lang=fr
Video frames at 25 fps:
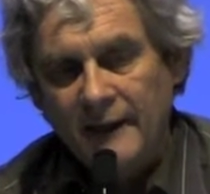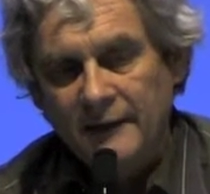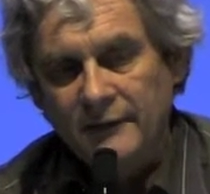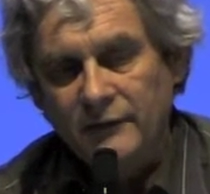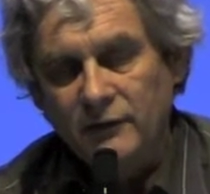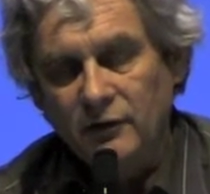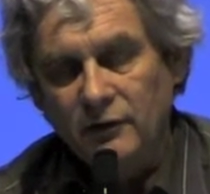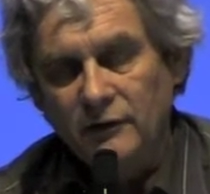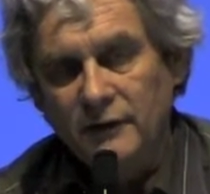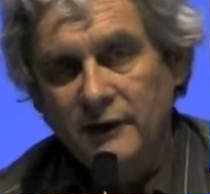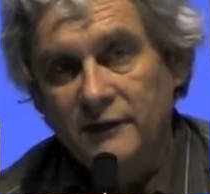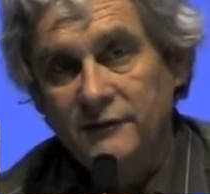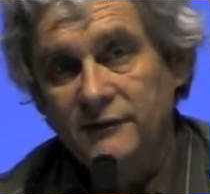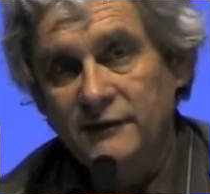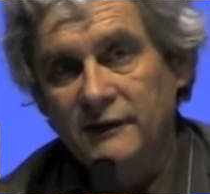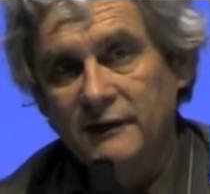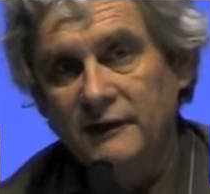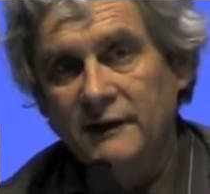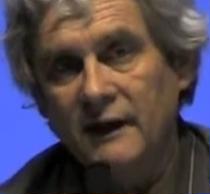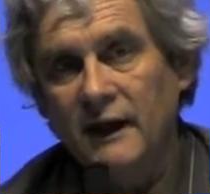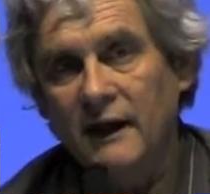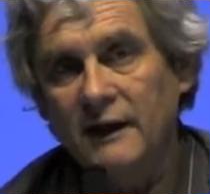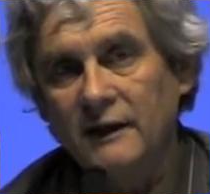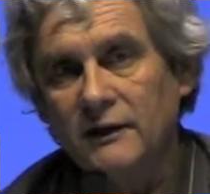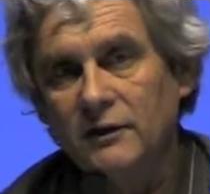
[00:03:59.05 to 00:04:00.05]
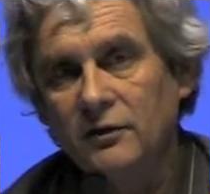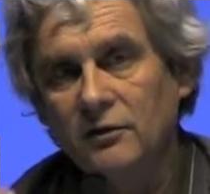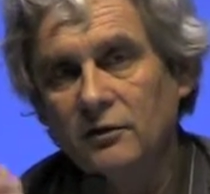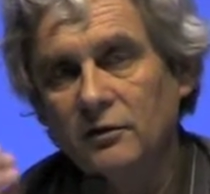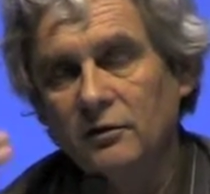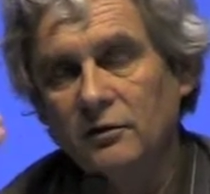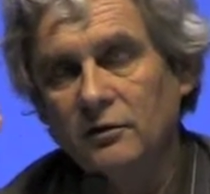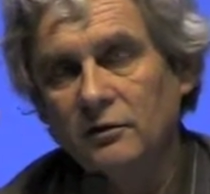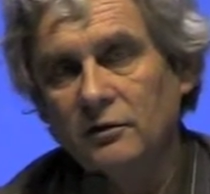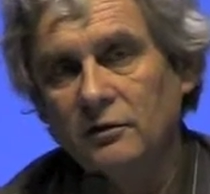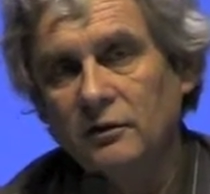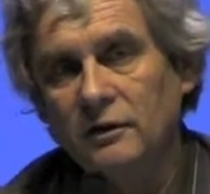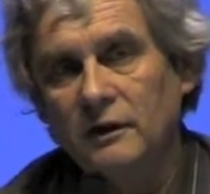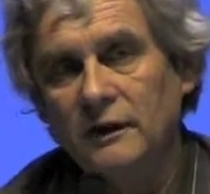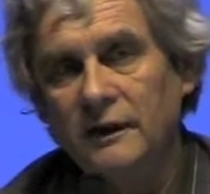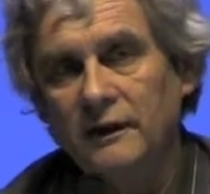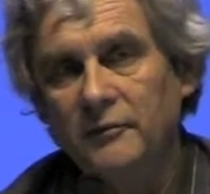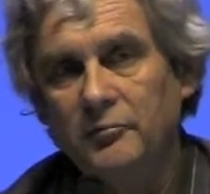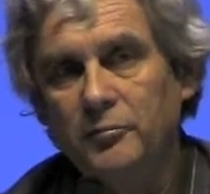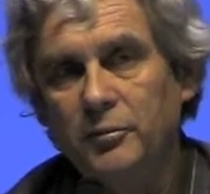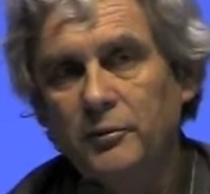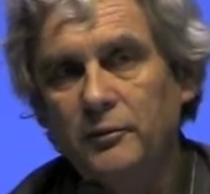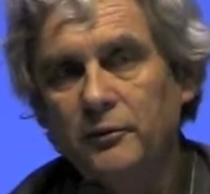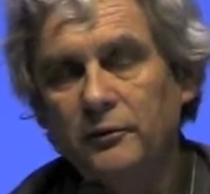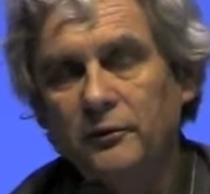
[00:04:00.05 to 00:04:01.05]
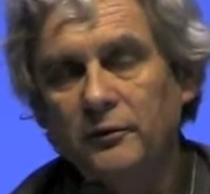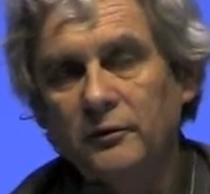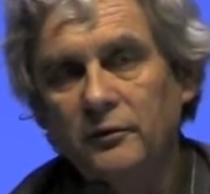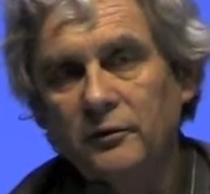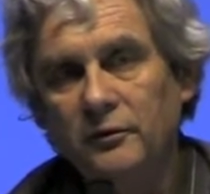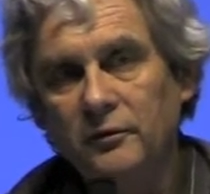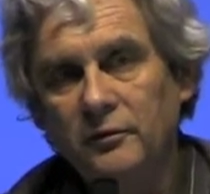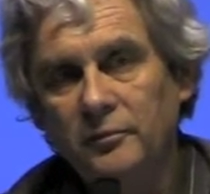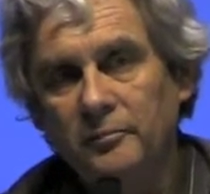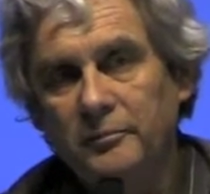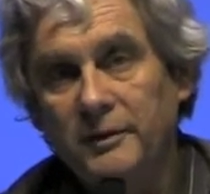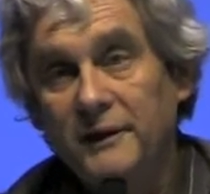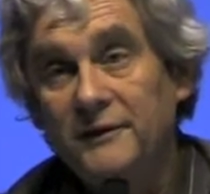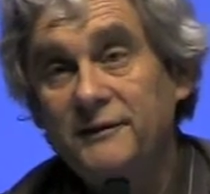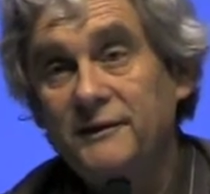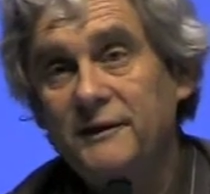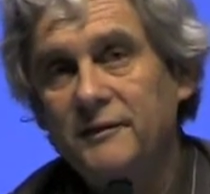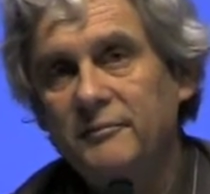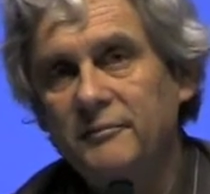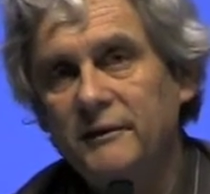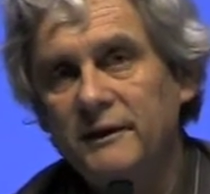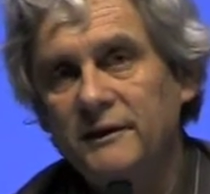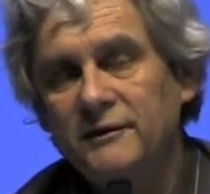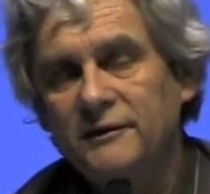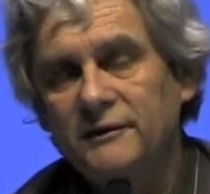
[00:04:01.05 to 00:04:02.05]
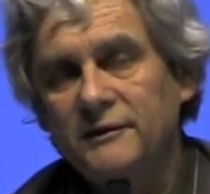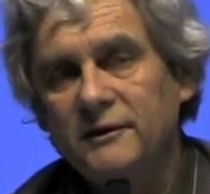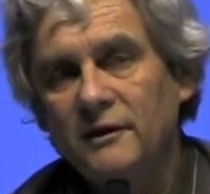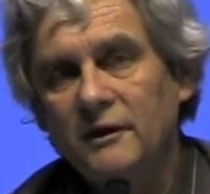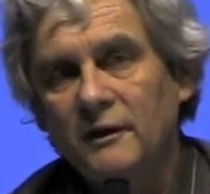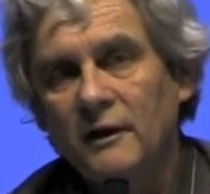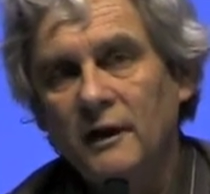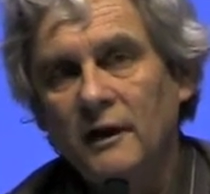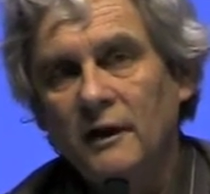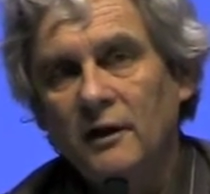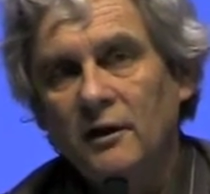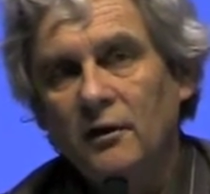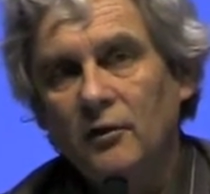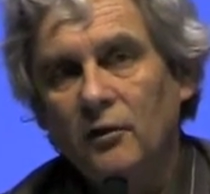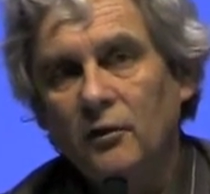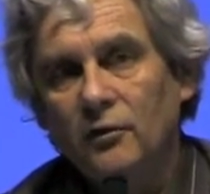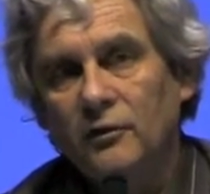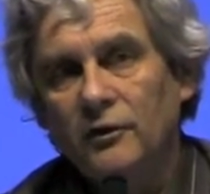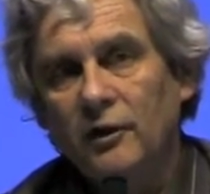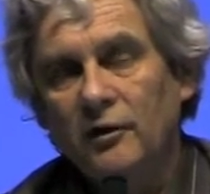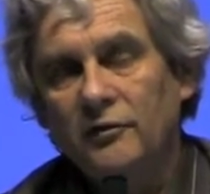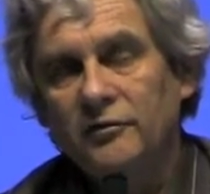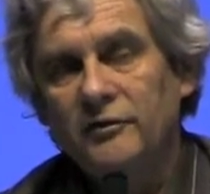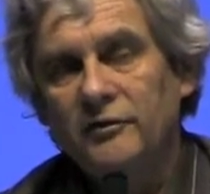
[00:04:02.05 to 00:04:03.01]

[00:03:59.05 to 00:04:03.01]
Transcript: dans les scénarios les plus pessimistes. On en